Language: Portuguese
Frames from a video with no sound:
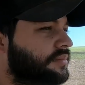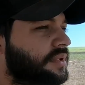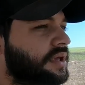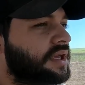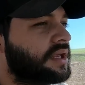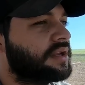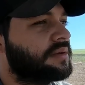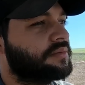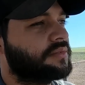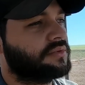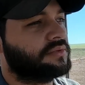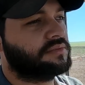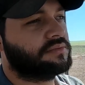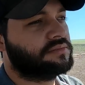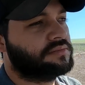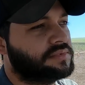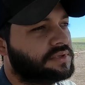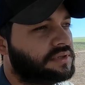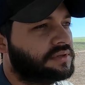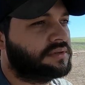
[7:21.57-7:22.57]
mínimo.
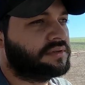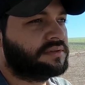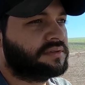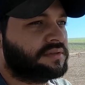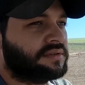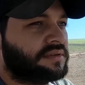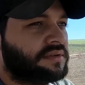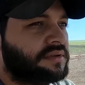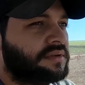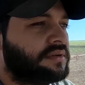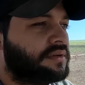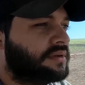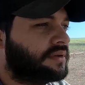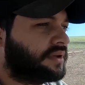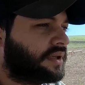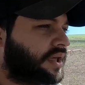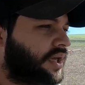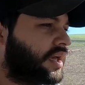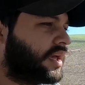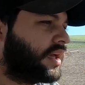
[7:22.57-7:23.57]

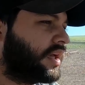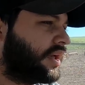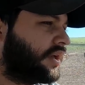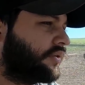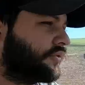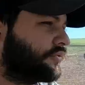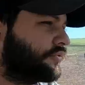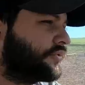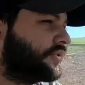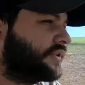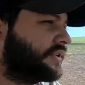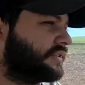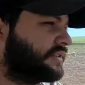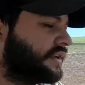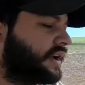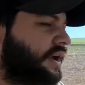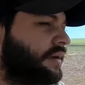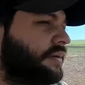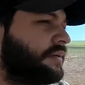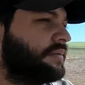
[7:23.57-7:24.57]
É, eu
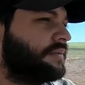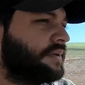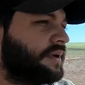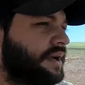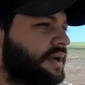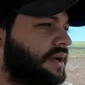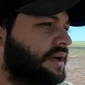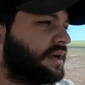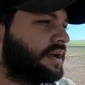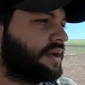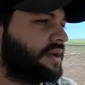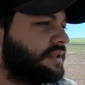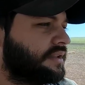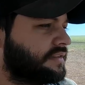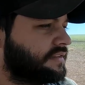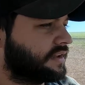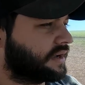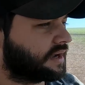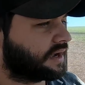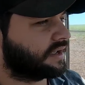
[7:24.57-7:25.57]
fiz a, a
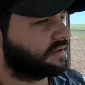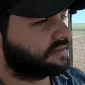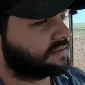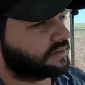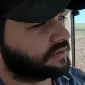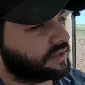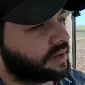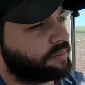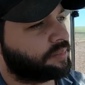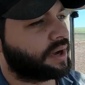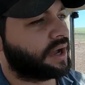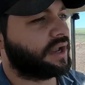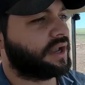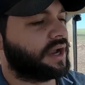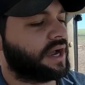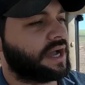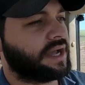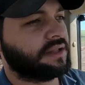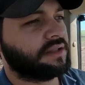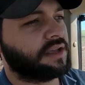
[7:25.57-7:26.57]
dessecação da
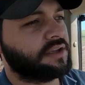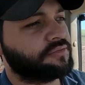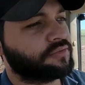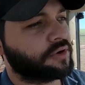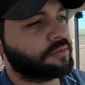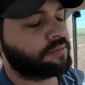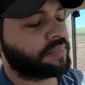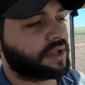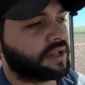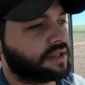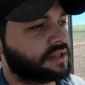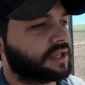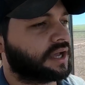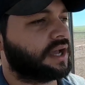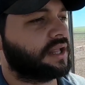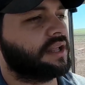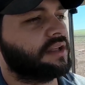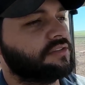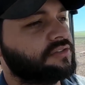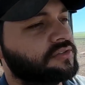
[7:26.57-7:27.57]
palhada e foi
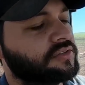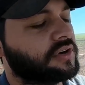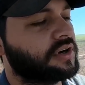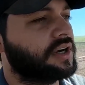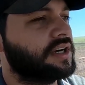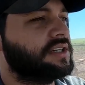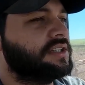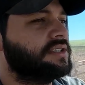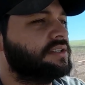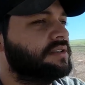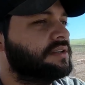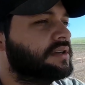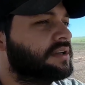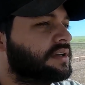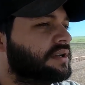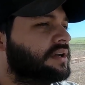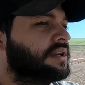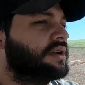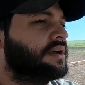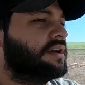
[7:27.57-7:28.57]
plantada a soja.
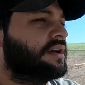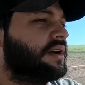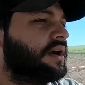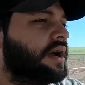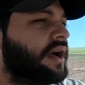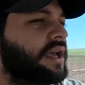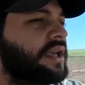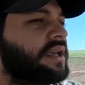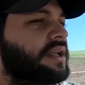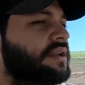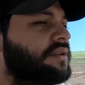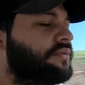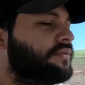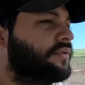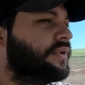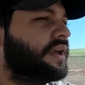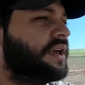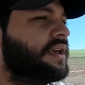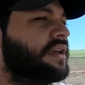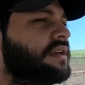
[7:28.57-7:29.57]
Aí ele
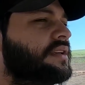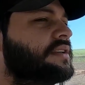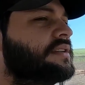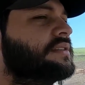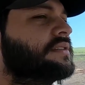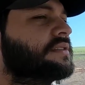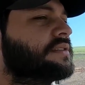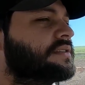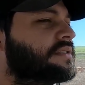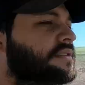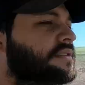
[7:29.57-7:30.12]
fez